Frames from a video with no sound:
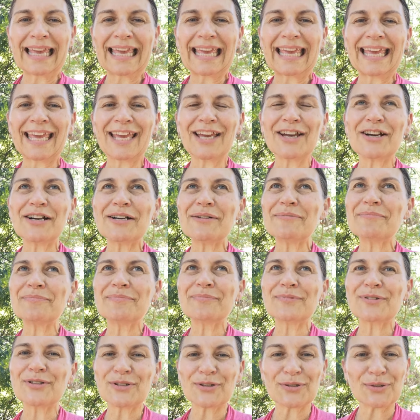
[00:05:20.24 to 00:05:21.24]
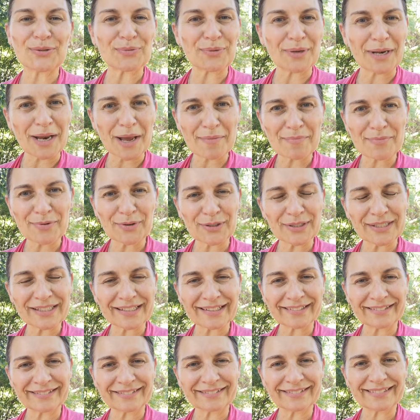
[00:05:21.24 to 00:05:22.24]
Et euh, je suis là pour
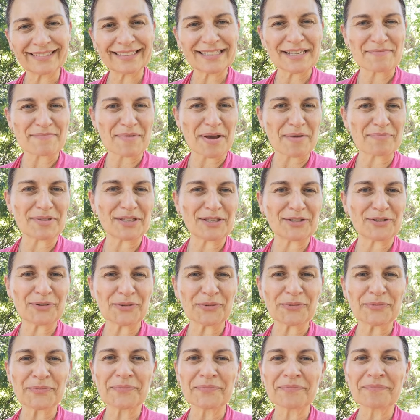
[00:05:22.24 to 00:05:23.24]
ça, c'est ma mission.